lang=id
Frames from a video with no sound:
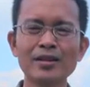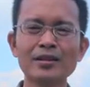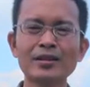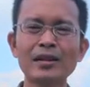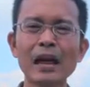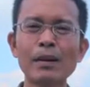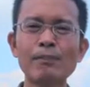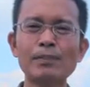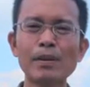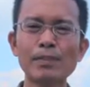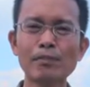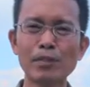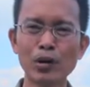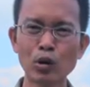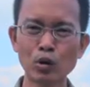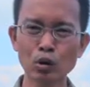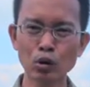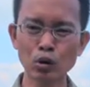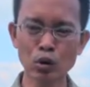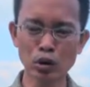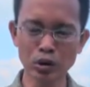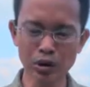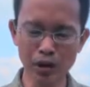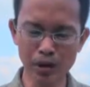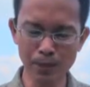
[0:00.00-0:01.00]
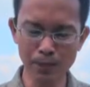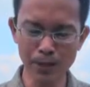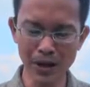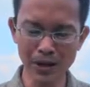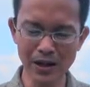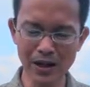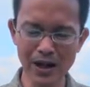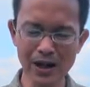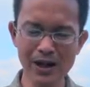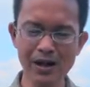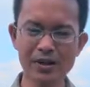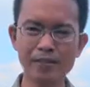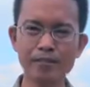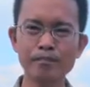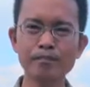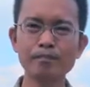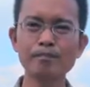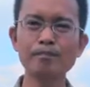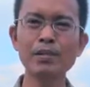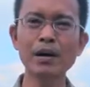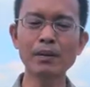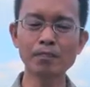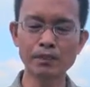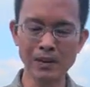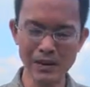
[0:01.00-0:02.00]
tapi menuntun kepada
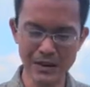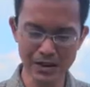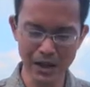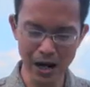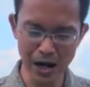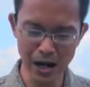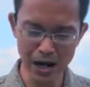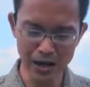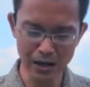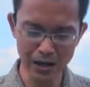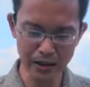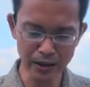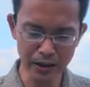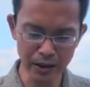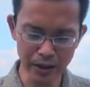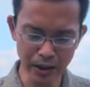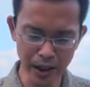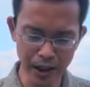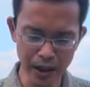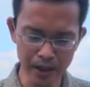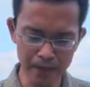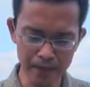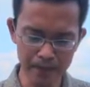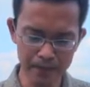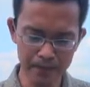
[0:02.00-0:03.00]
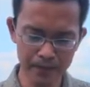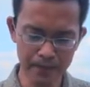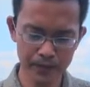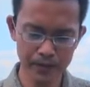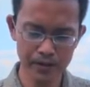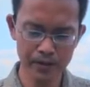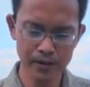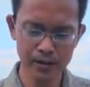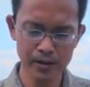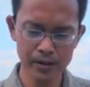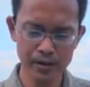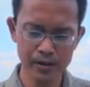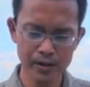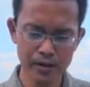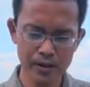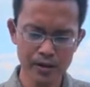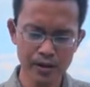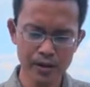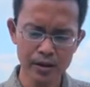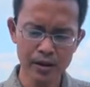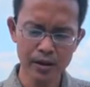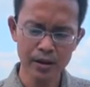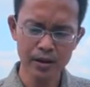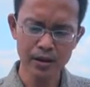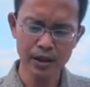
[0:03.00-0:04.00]
perpisahan yang kekal.
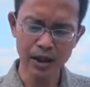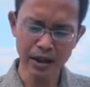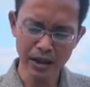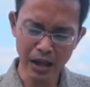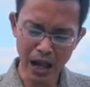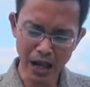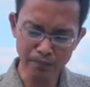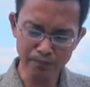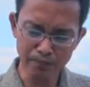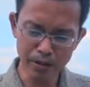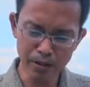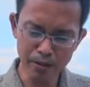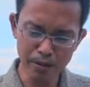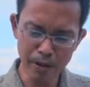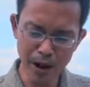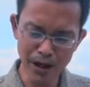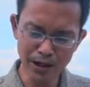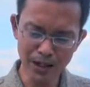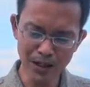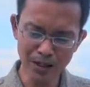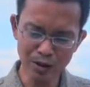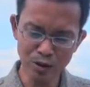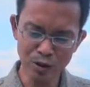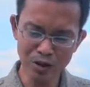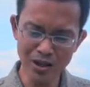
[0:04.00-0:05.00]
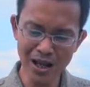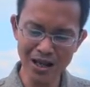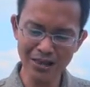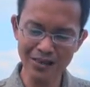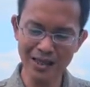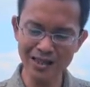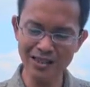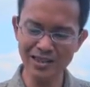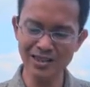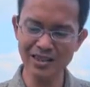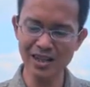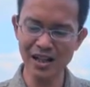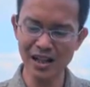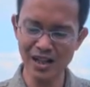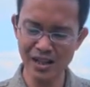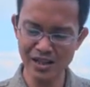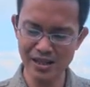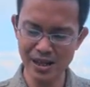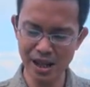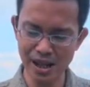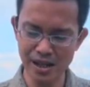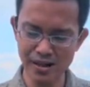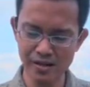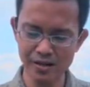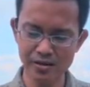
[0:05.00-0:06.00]
Dengan beban itu di atas
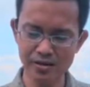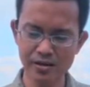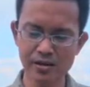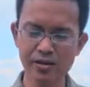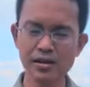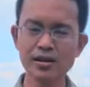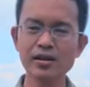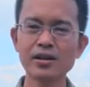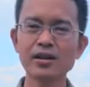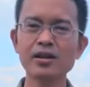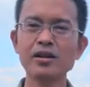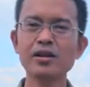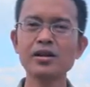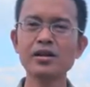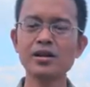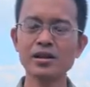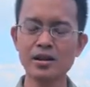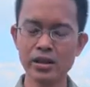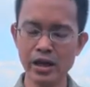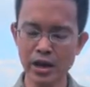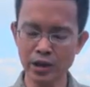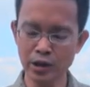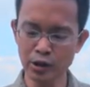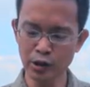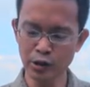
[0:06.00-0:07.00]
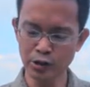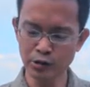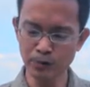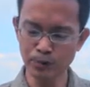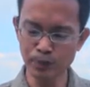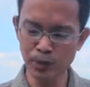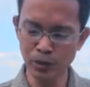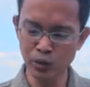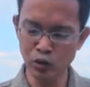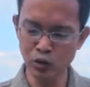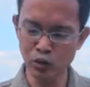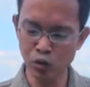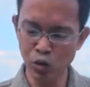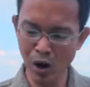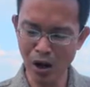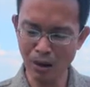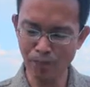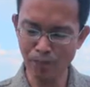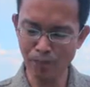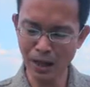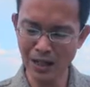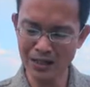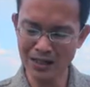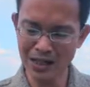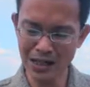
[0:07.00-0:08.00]
dirinya, Yesus
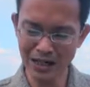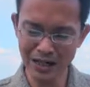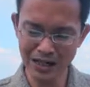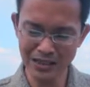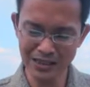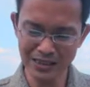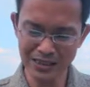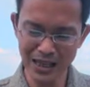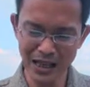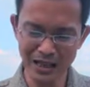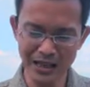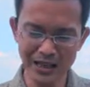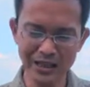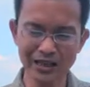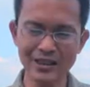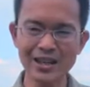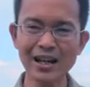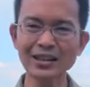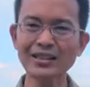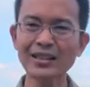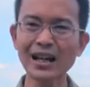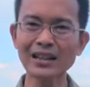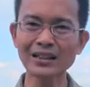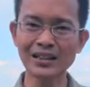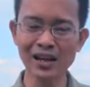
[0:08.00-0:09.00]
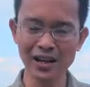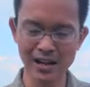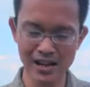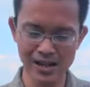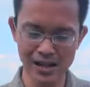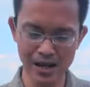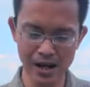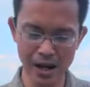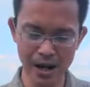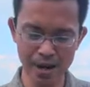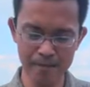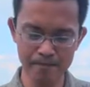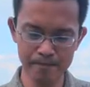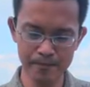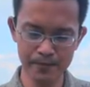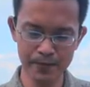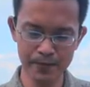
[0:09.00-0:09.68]
berjuang merasakan sakit yang tak terkira,